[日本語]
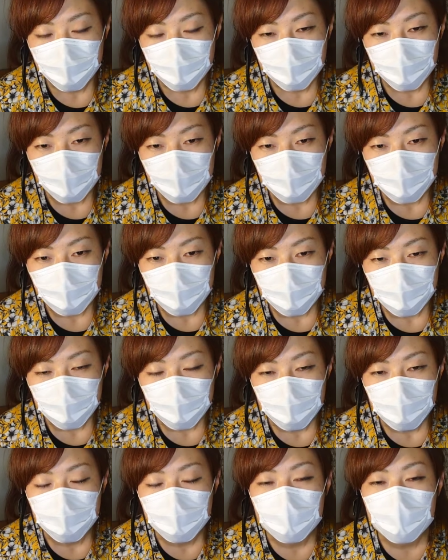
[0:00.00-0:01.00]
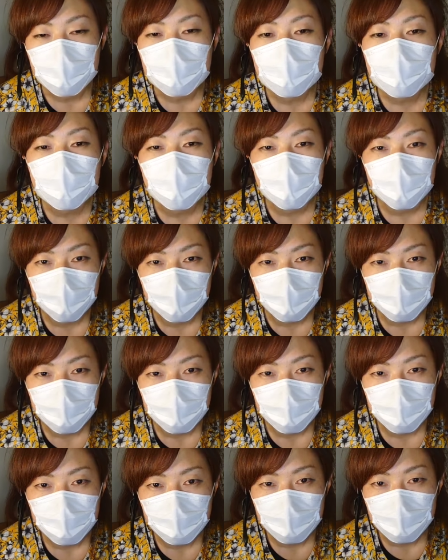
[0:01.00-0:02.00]
あのミシンから買って
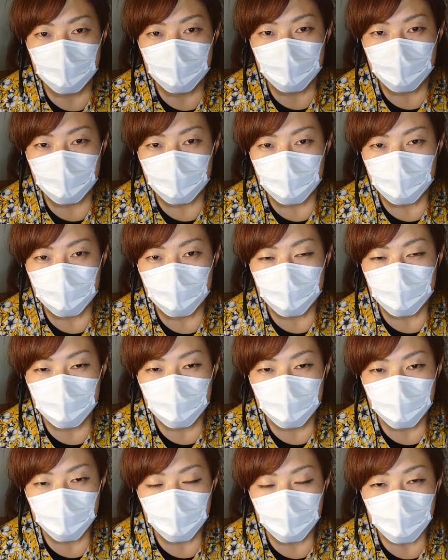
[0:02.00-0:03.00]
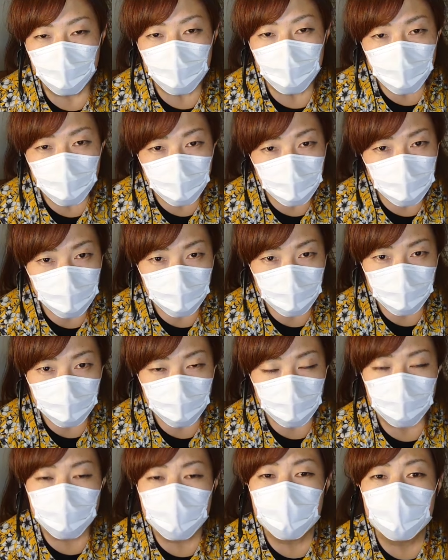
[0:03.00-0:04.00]
くださった方いるんだよ
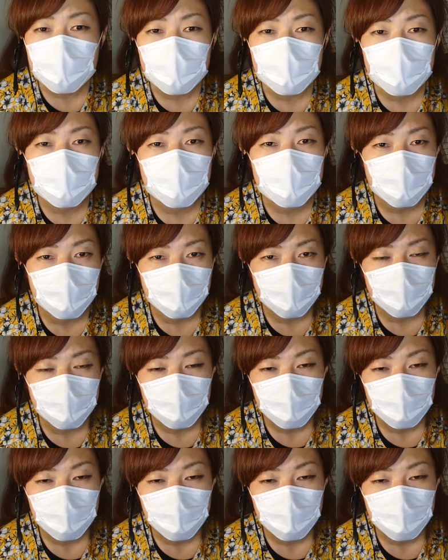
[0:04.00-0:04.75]
ミシンから